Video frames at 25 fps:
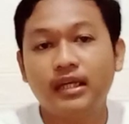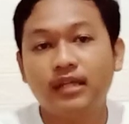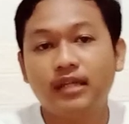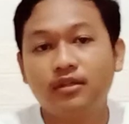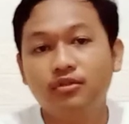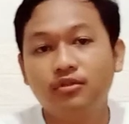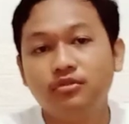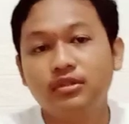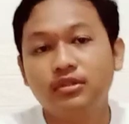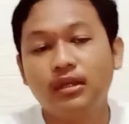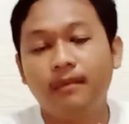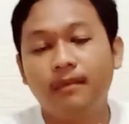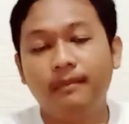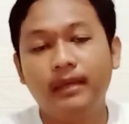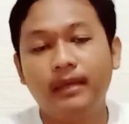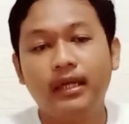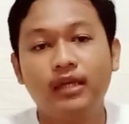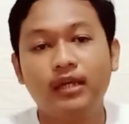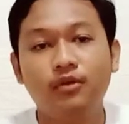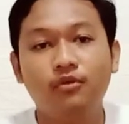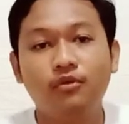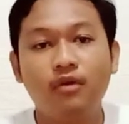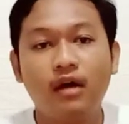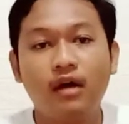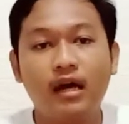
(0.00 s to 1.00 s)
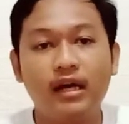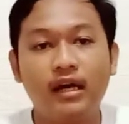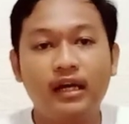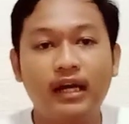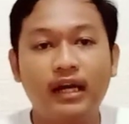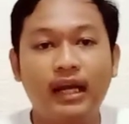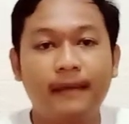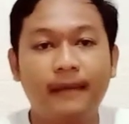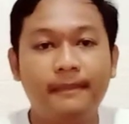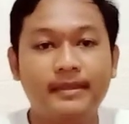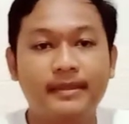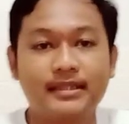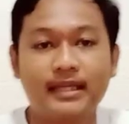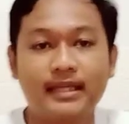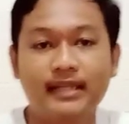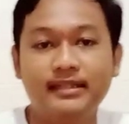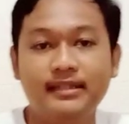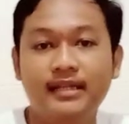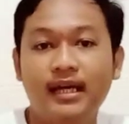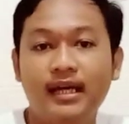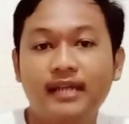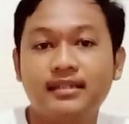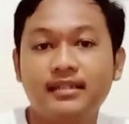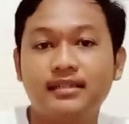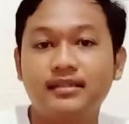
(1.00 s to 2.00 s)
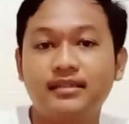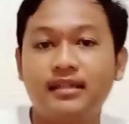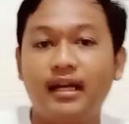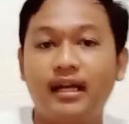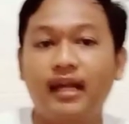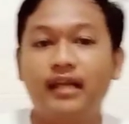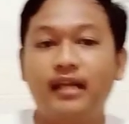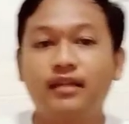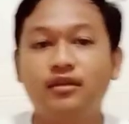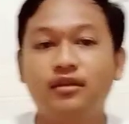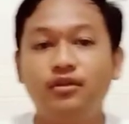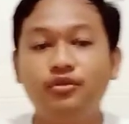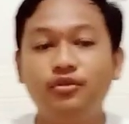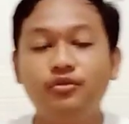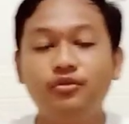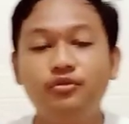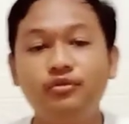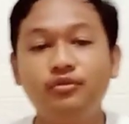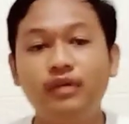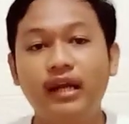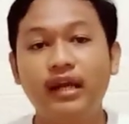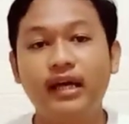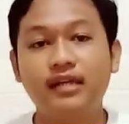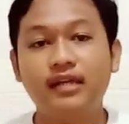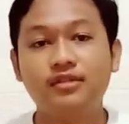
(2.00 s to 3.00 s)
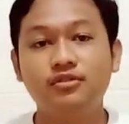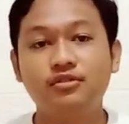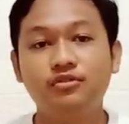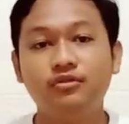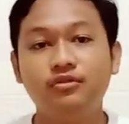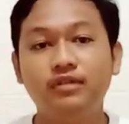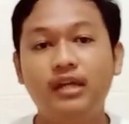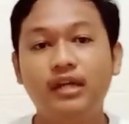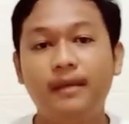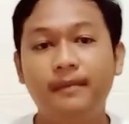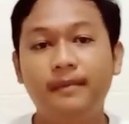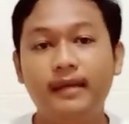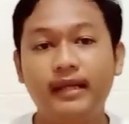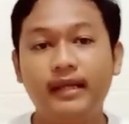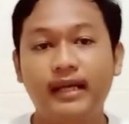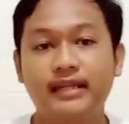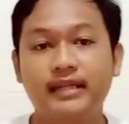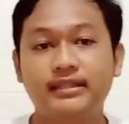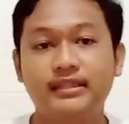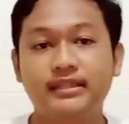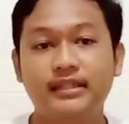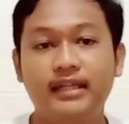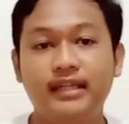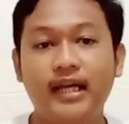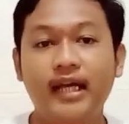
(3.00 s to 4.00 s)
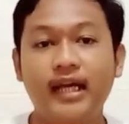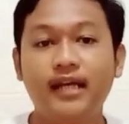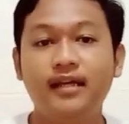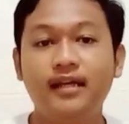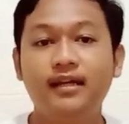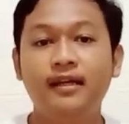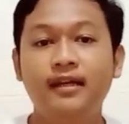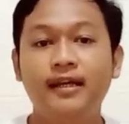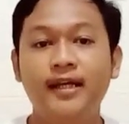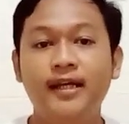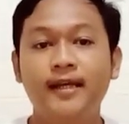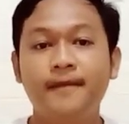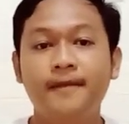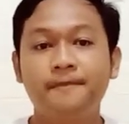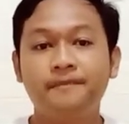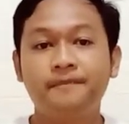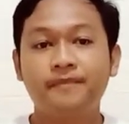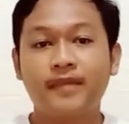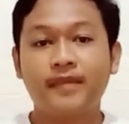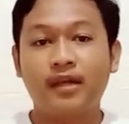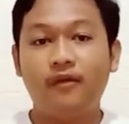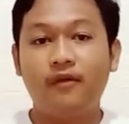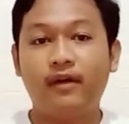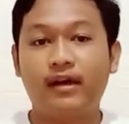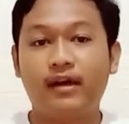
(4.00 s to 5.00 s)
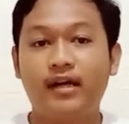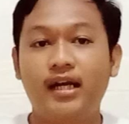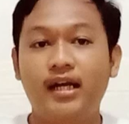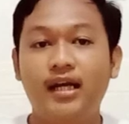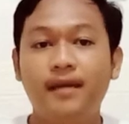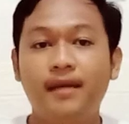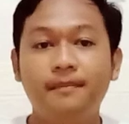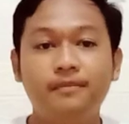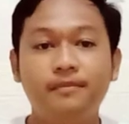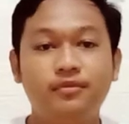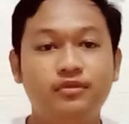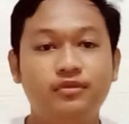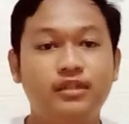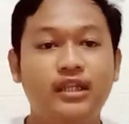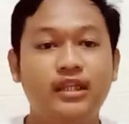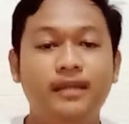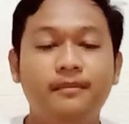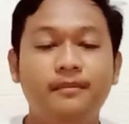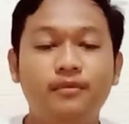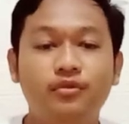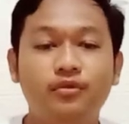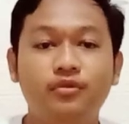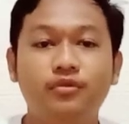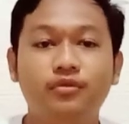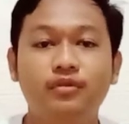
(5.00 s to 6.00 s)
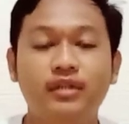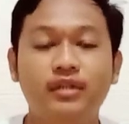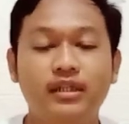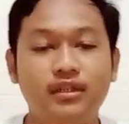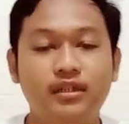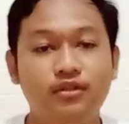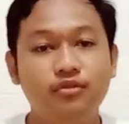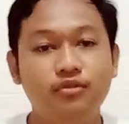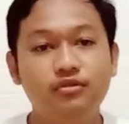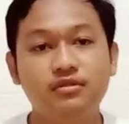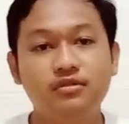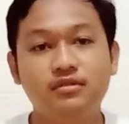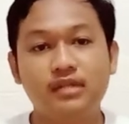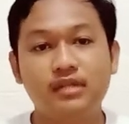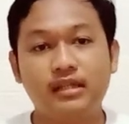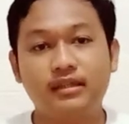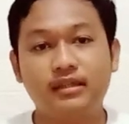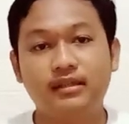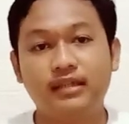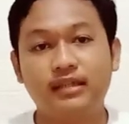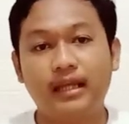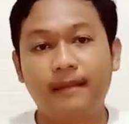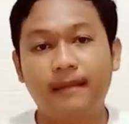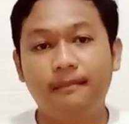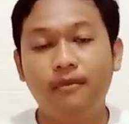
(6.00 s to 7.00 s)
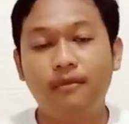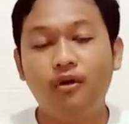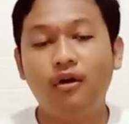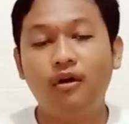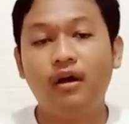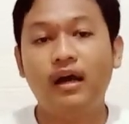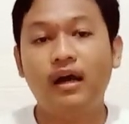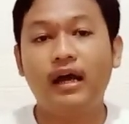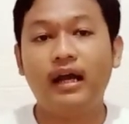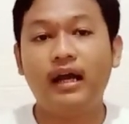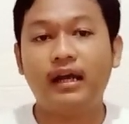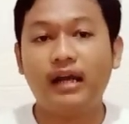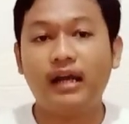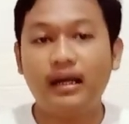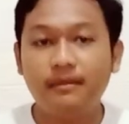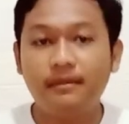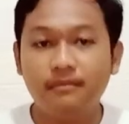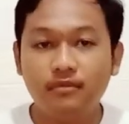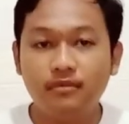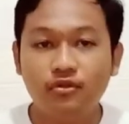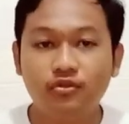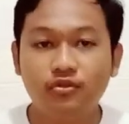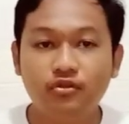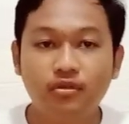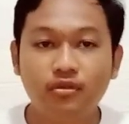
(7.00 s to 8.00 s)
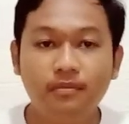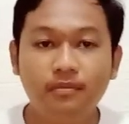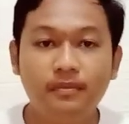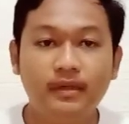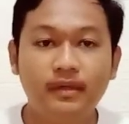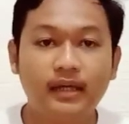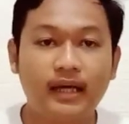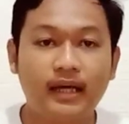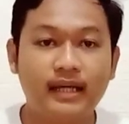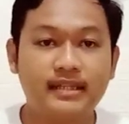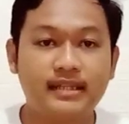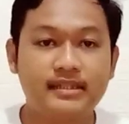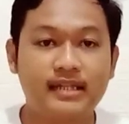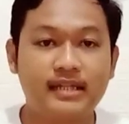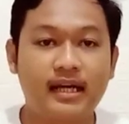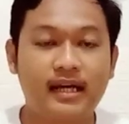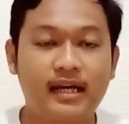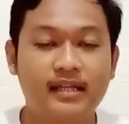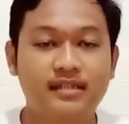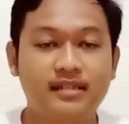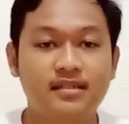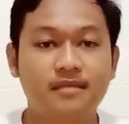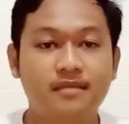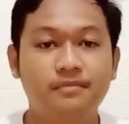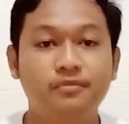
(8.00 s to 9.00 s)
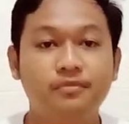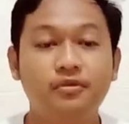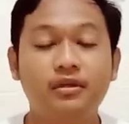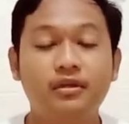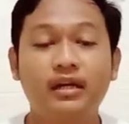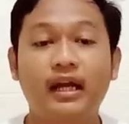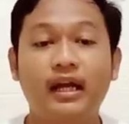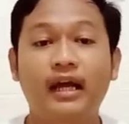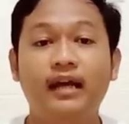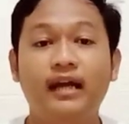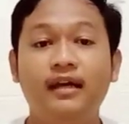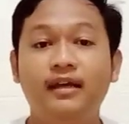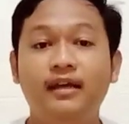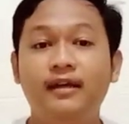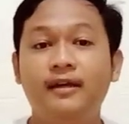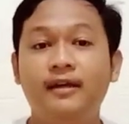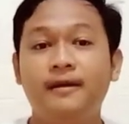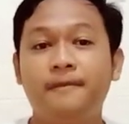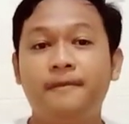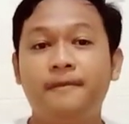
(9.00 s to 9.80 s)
1 sampai 2 kali lapis saja, setelah itu langsung diaplikasikan warna putihmu. Itu cat tembok akan menutup dengan sangat sempurna.